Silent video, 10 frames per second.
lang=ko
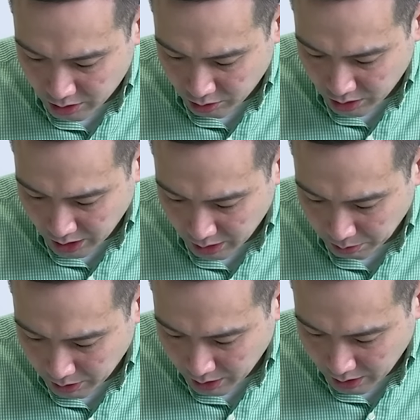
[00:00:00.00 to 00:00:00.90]
여기 하나
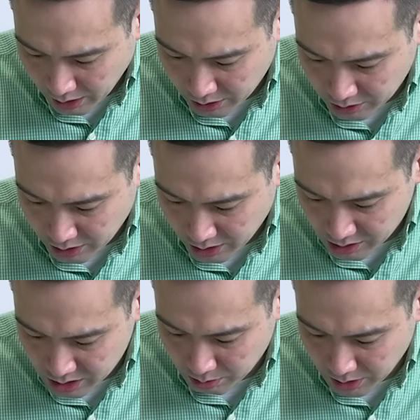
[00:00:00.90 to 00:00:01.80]
알려드리네요.
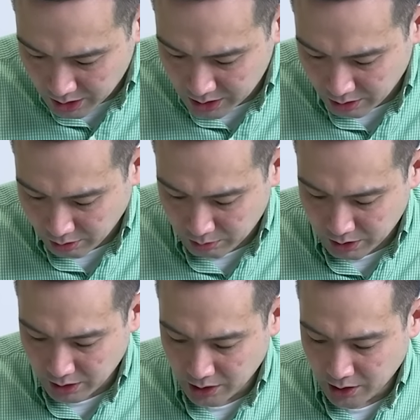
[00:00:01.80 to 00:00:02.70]
칩넷이라고 합니다.